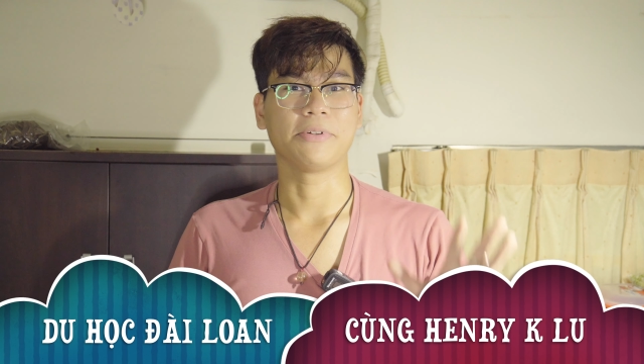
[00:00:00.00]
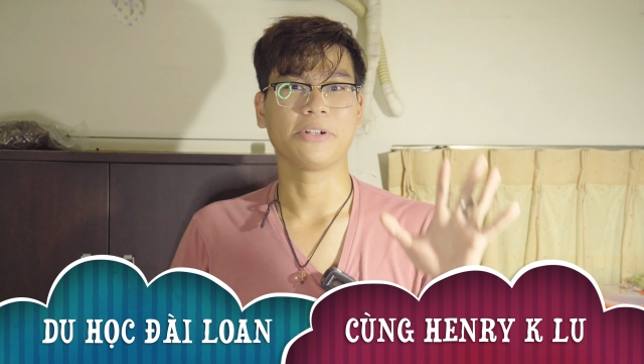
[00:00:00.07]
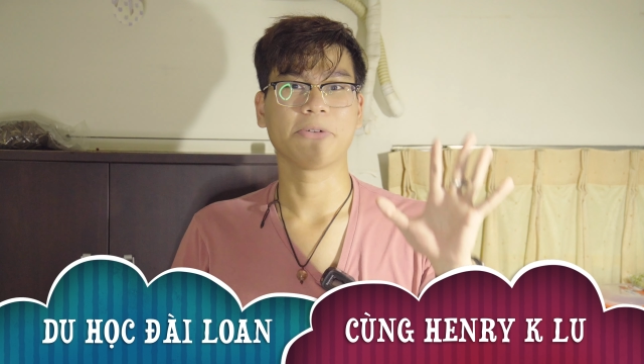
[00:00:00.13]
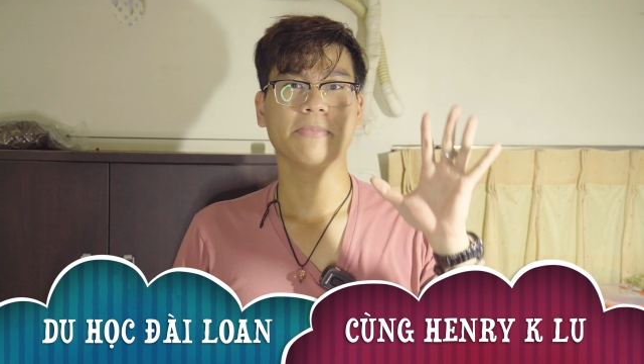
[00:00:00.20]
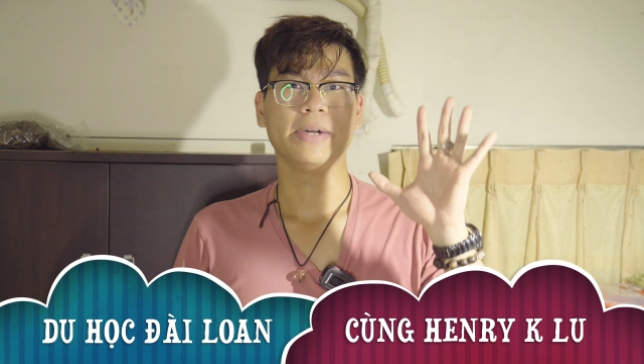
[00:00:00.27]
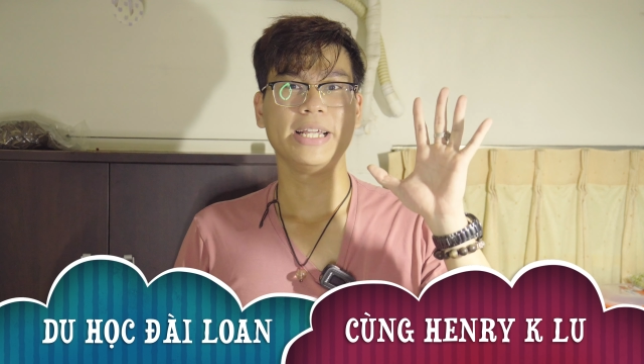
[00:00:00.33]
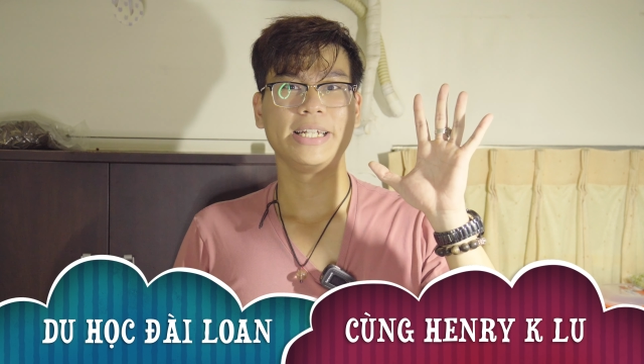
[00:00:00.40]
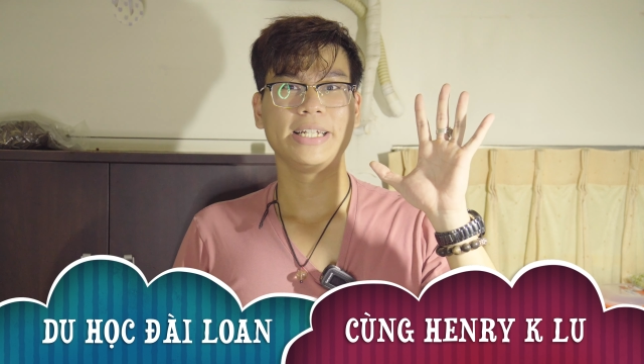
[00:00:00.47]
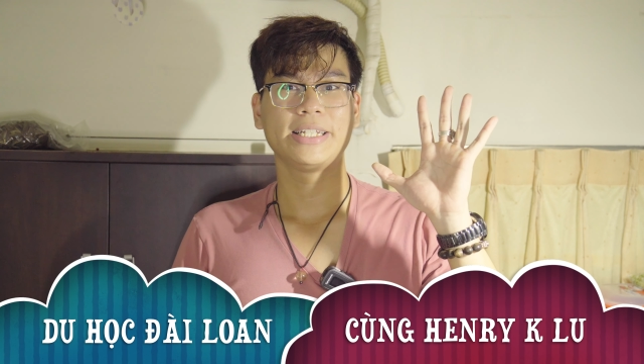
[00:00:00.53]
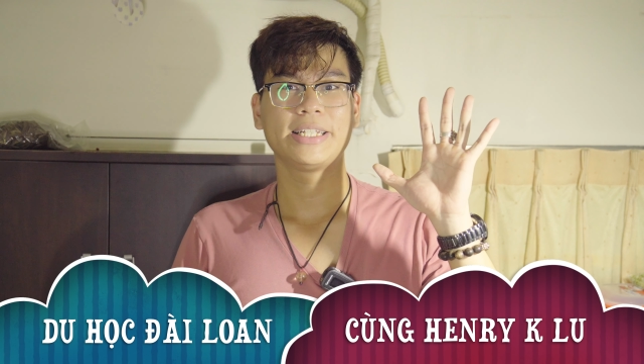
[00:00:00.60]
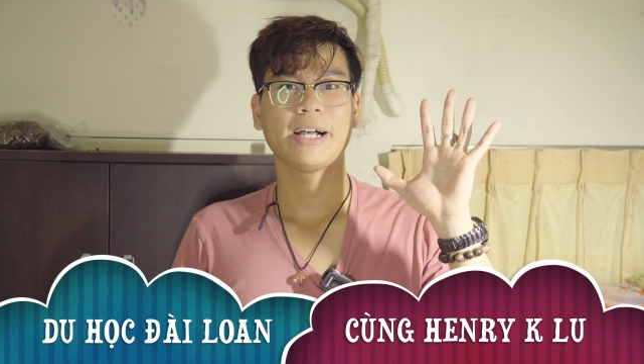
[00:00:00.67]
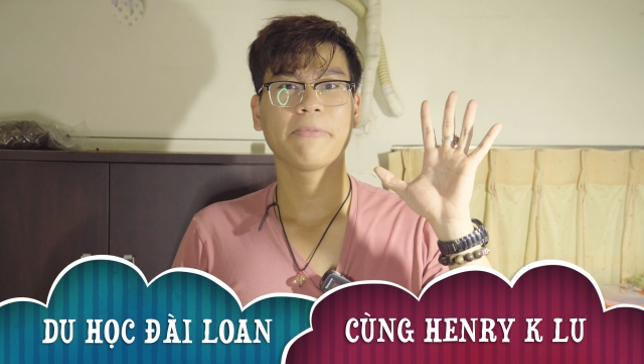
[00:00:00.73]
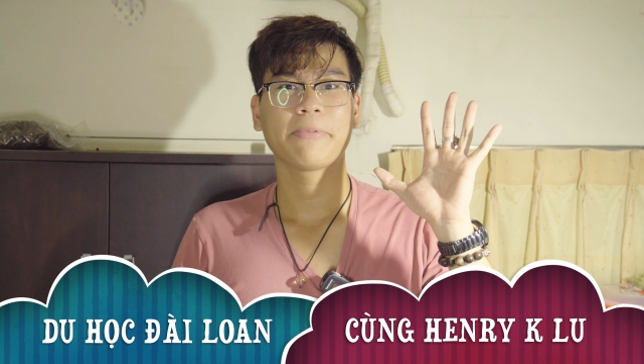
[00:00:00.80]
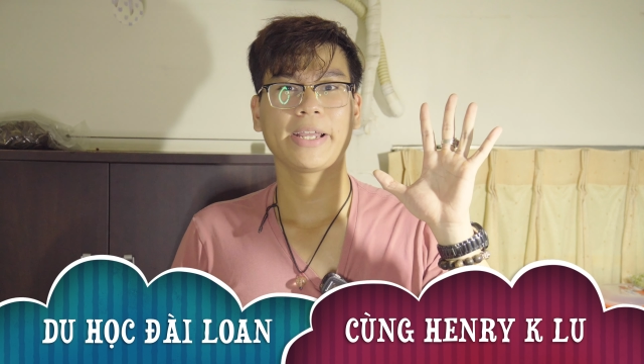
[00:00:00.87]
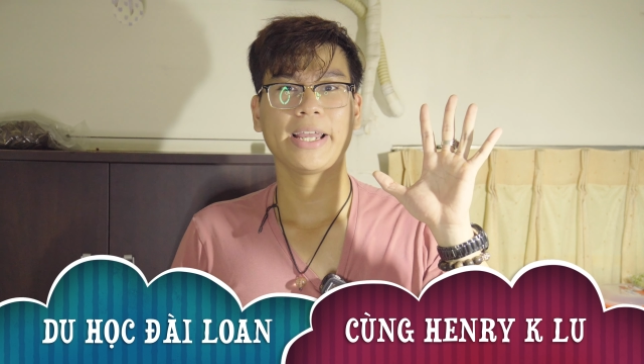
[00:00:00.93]
mình chuẩn bị
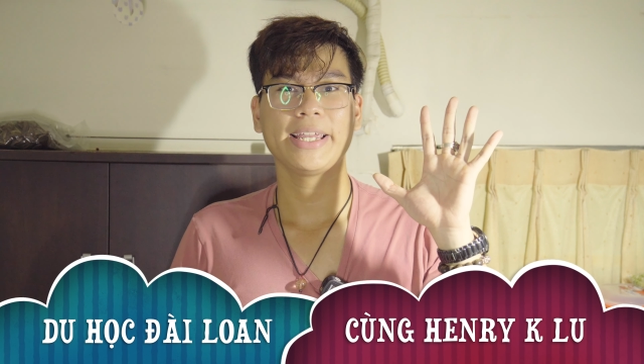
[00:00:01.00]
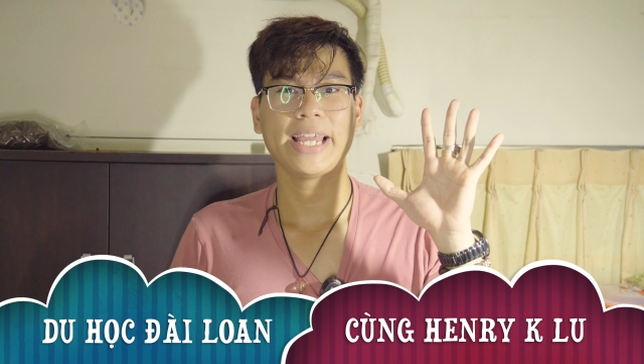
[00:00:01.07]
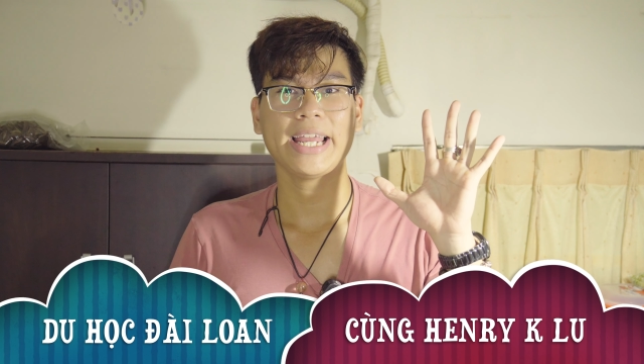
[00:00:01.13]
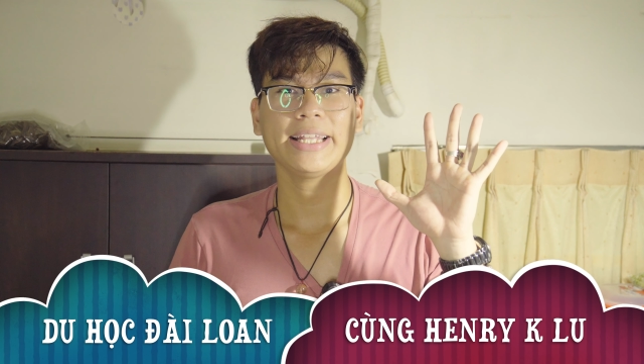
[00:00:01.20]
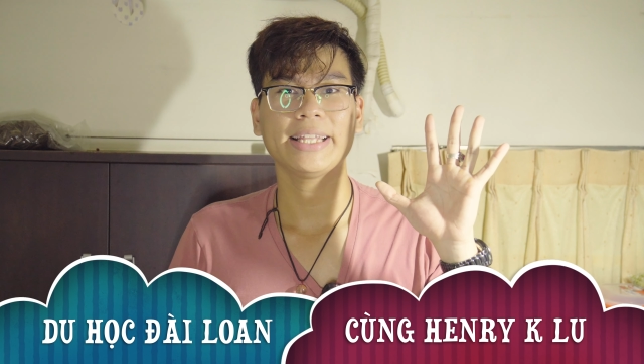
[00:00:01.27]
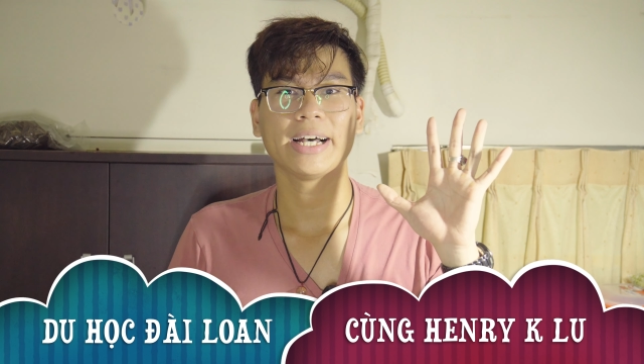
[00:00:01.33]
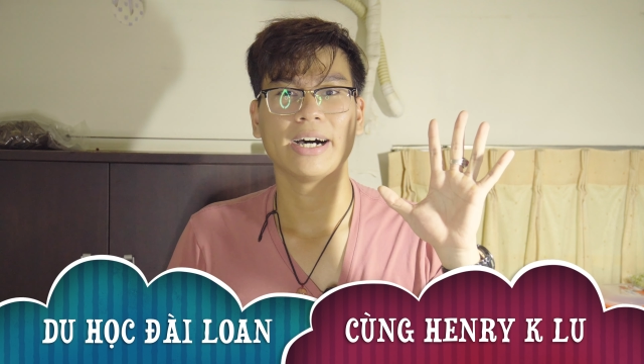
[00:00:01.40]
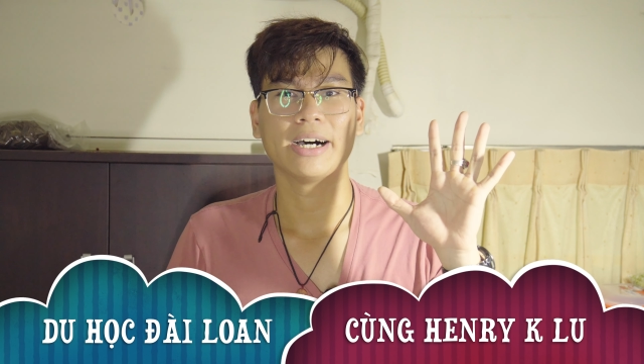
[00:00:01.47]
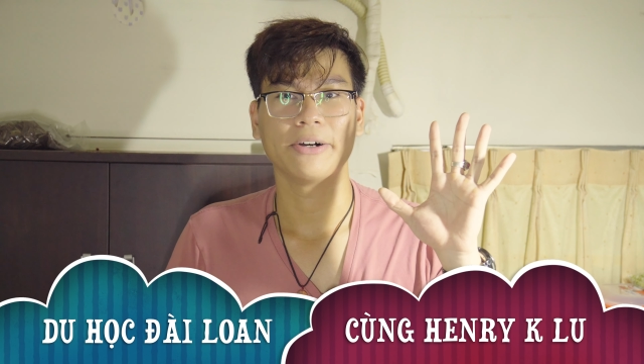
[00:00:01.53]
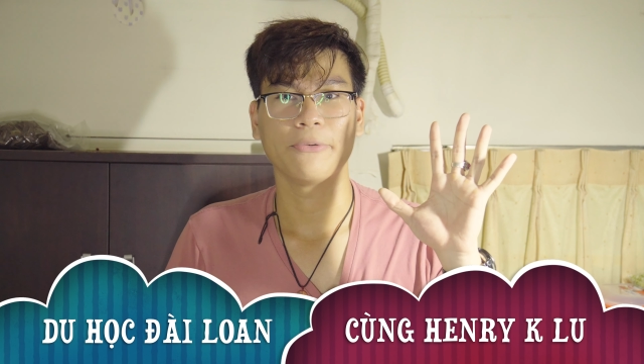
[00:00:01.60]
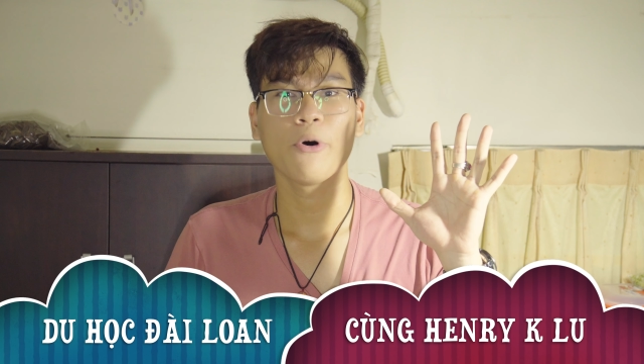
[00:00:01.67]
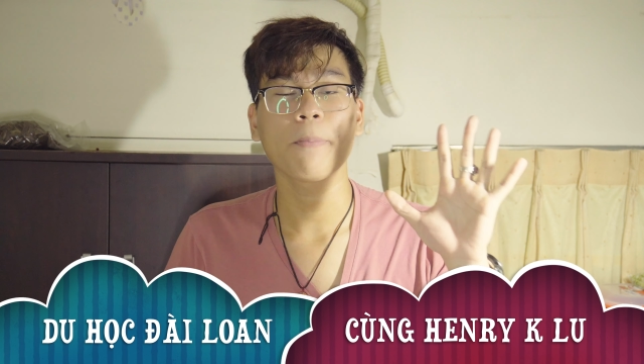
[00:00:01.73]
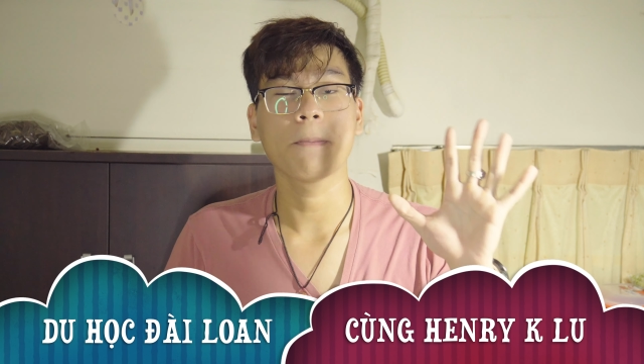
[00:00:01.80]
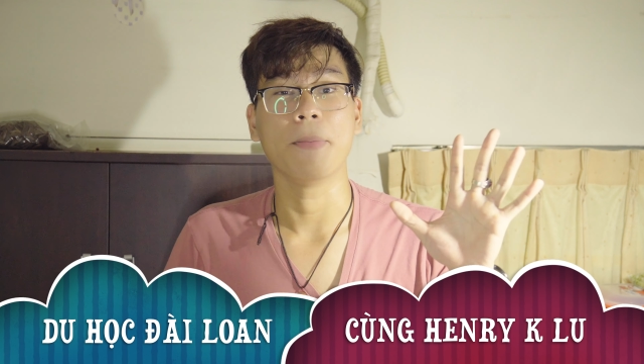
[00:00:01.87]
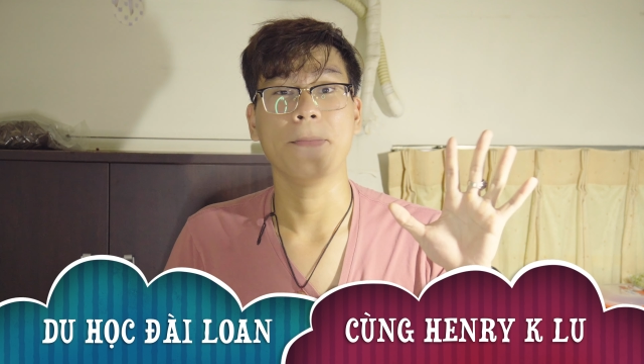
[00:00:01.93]
xong cái giấy tờ
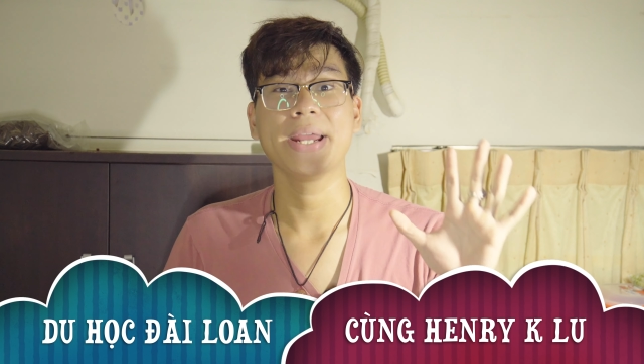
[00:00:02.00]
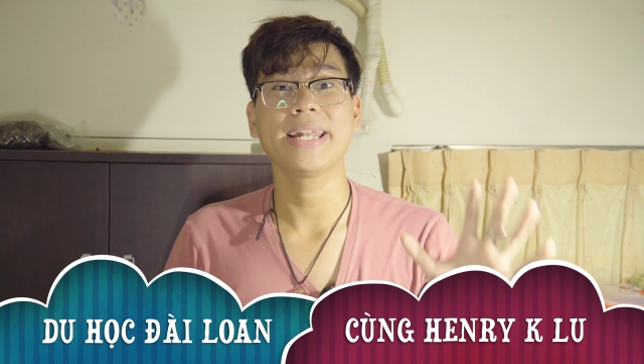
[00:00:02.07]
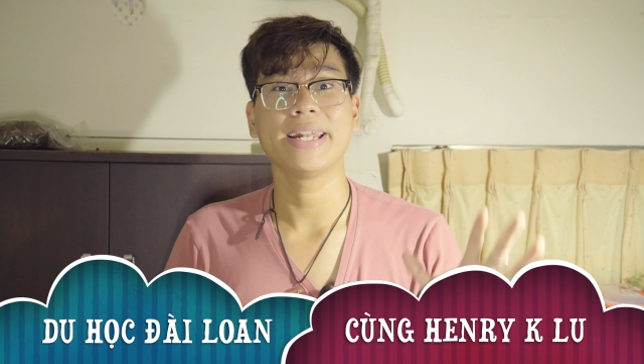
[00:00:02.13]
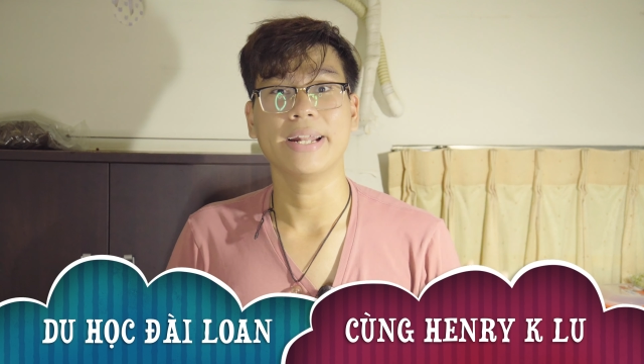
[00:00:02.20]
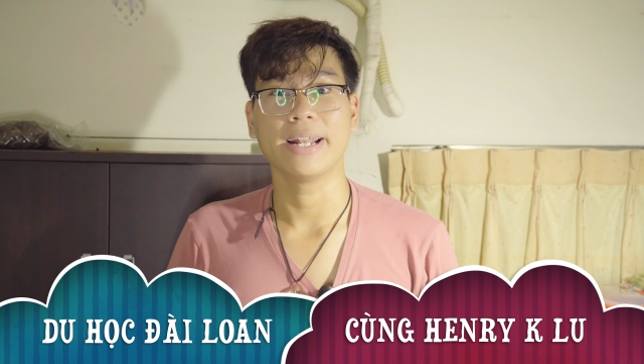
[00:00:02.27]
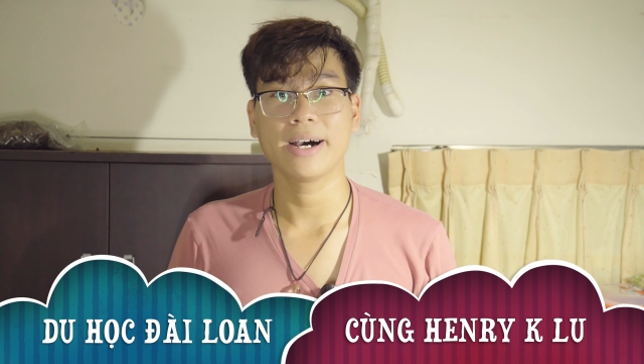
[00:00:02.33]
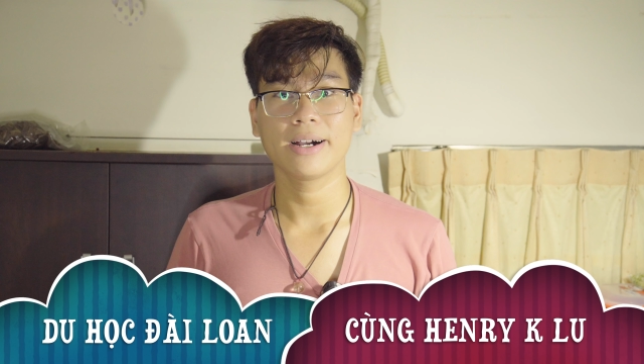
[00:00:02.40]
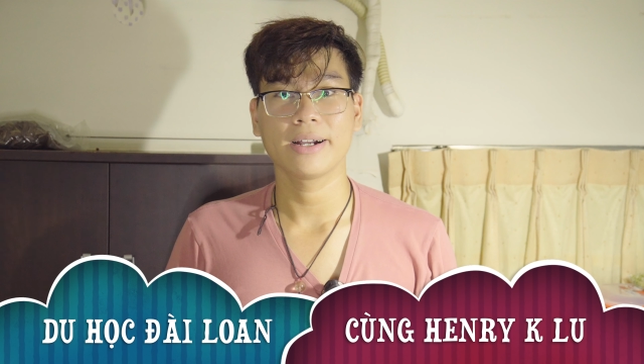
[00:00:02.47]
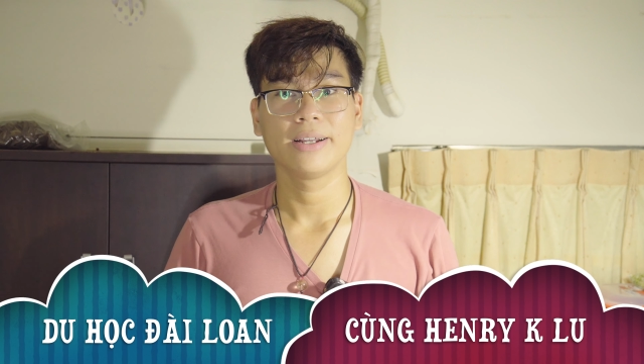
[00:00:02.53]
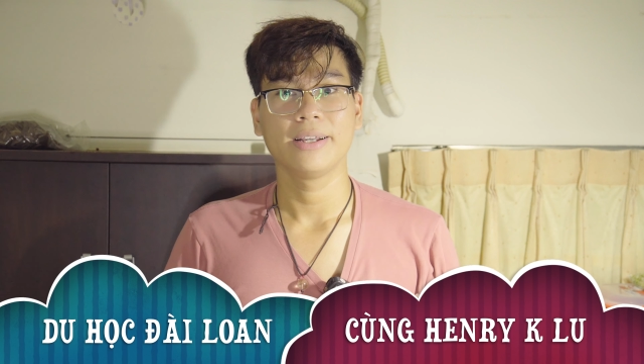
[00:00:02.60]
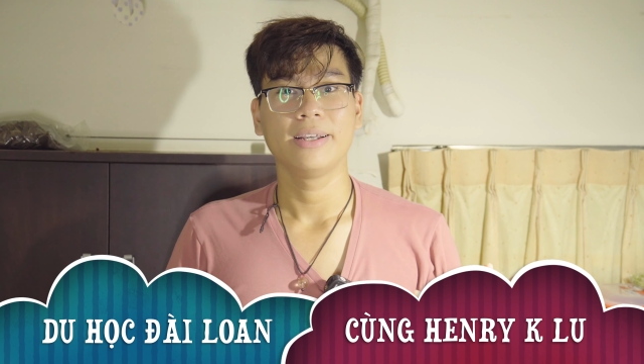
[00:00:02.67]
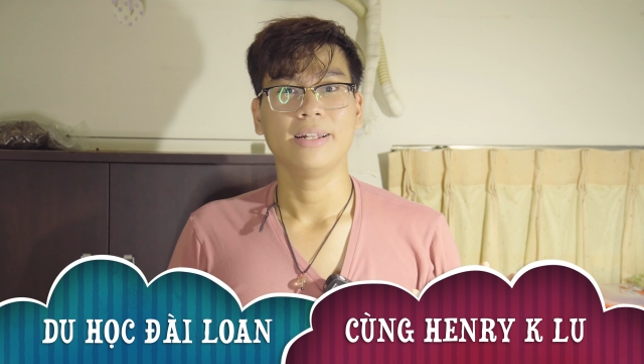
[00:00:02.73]
work permit rồi đó,